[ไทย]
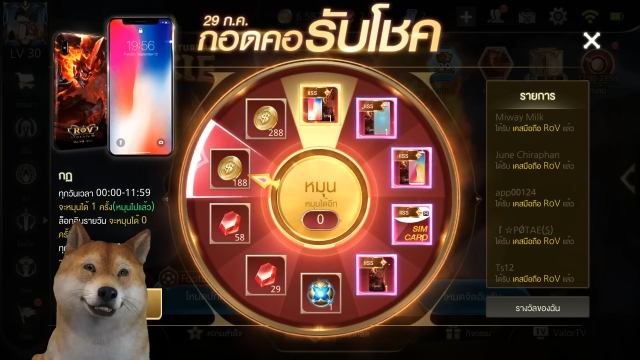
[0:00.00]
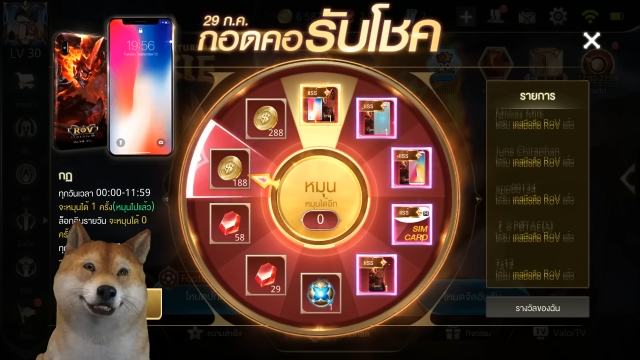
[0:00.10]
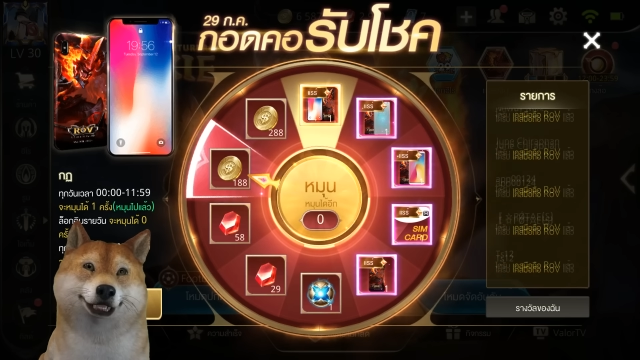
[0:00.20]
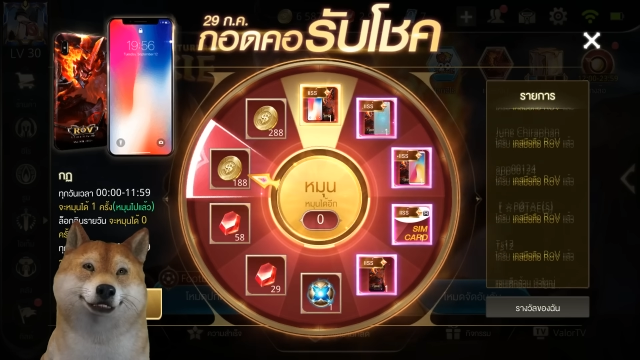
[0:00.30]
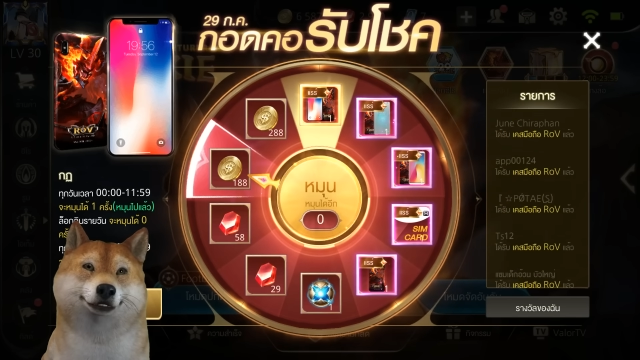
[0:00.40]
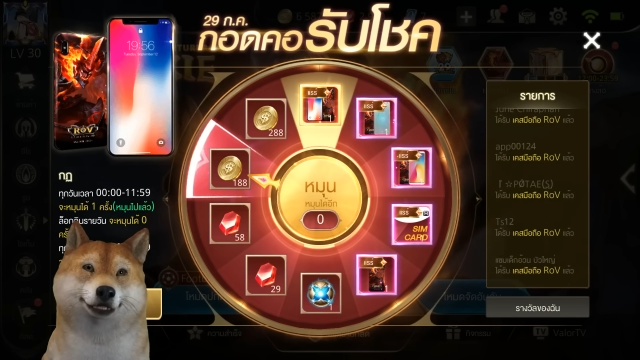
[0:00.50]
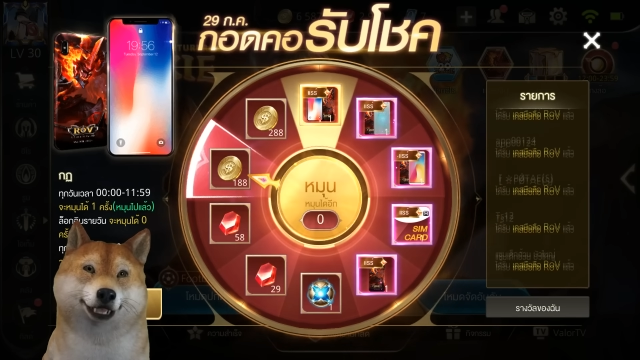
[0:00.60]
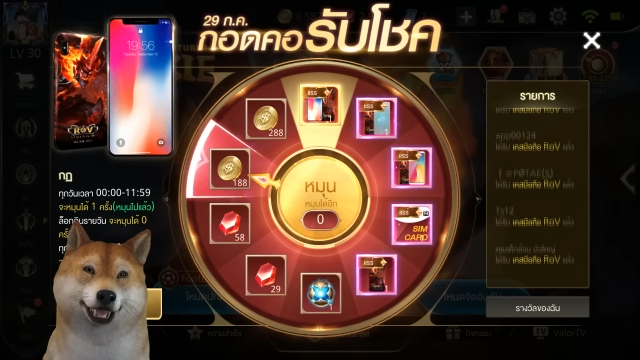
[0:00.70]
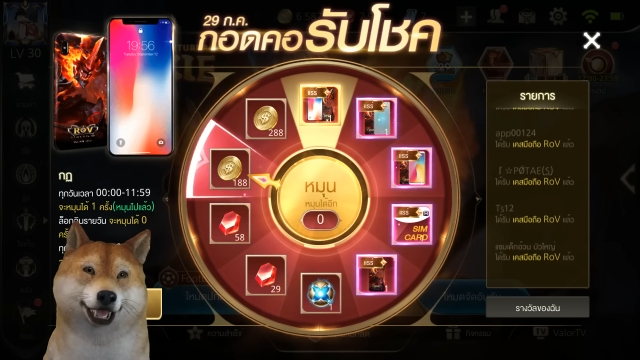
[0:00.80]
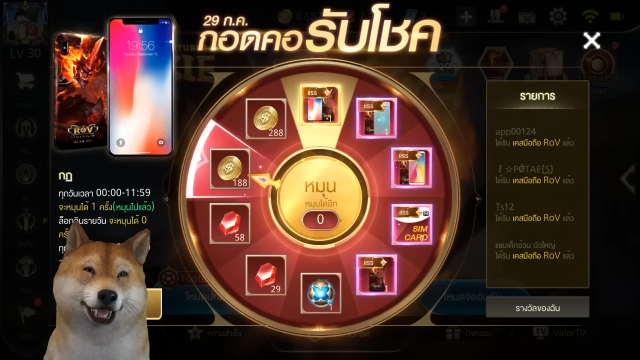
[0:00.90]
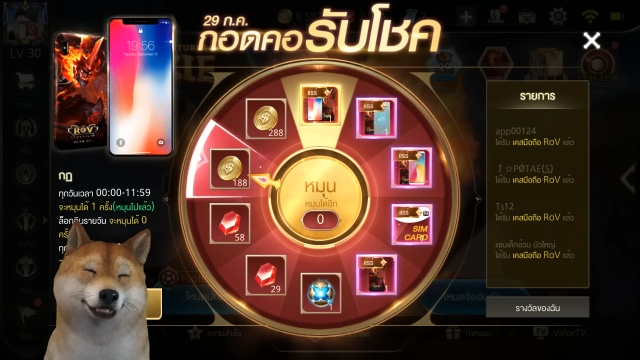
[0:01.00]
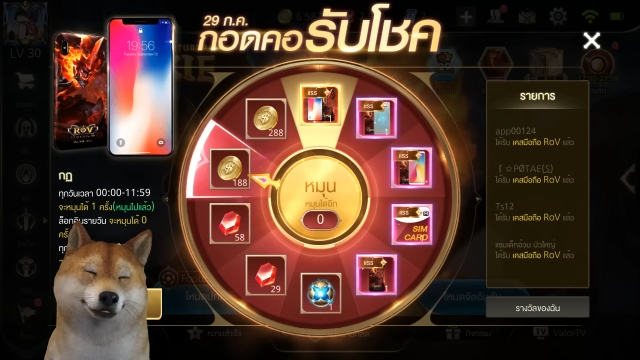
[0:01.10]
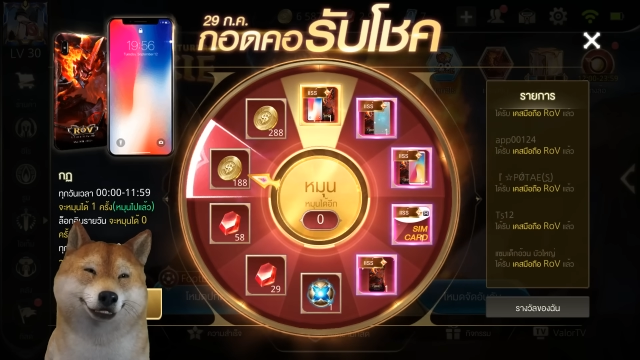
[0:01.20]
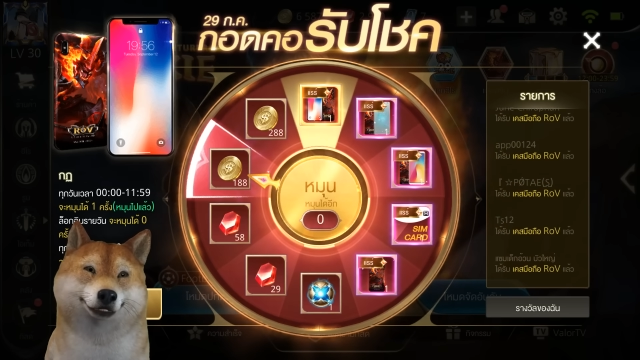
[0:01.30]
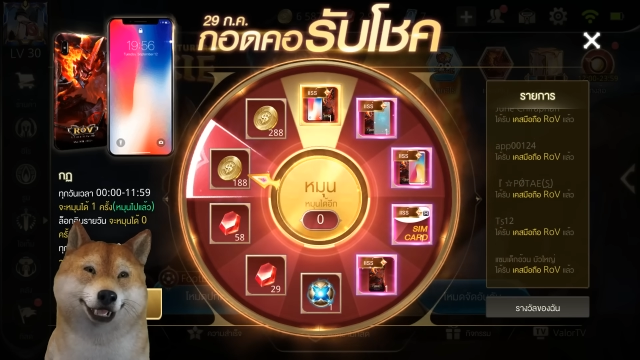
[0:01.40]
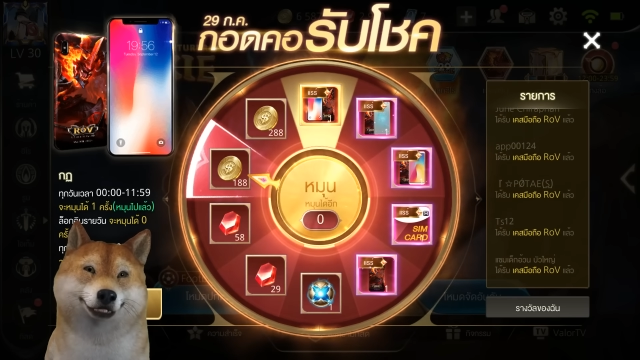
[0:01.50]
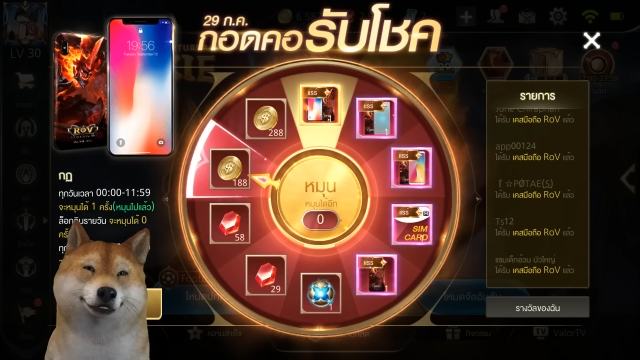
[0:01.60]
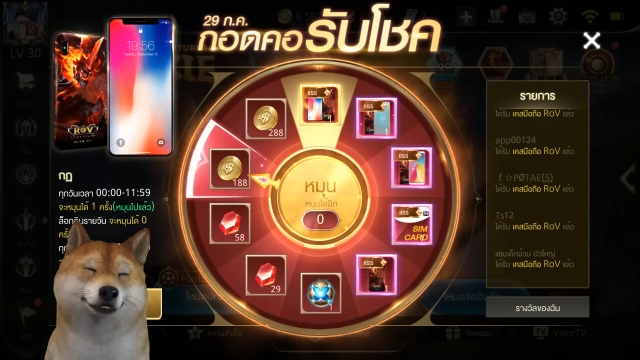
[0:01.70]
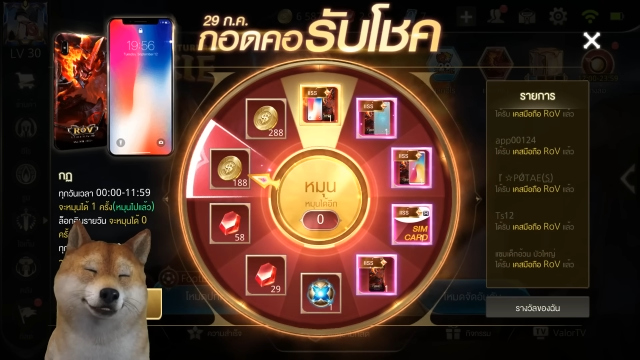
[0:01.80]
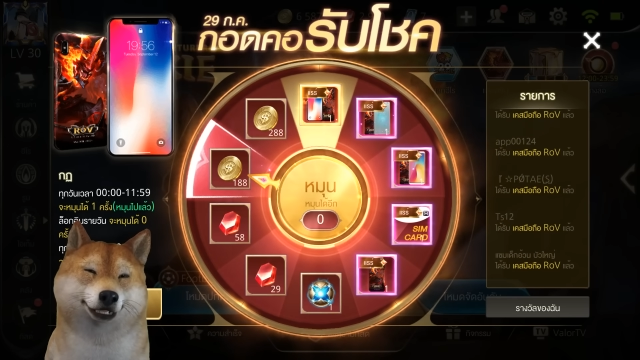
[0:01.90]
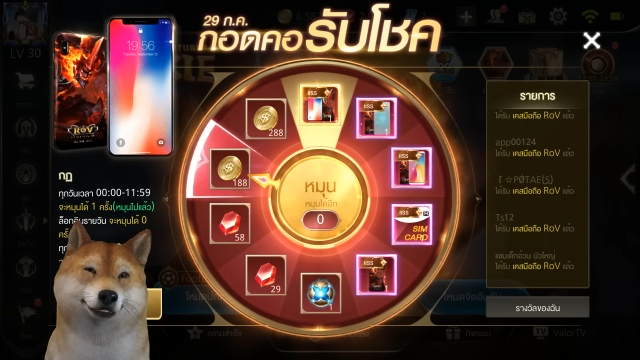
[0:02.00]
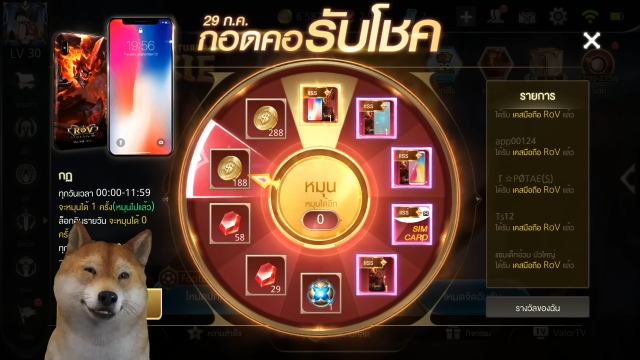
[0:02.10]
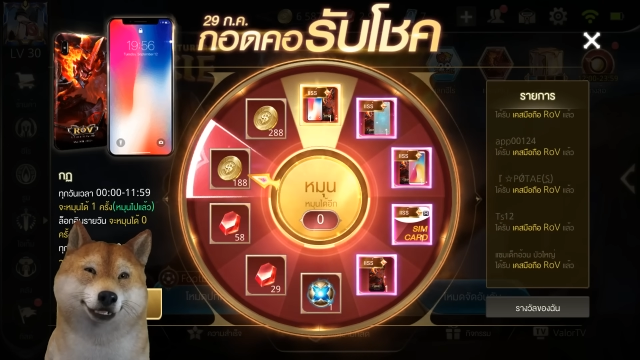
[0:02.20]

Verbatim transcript: แล้วอยู่ๆมันก็มาอยู่ตรง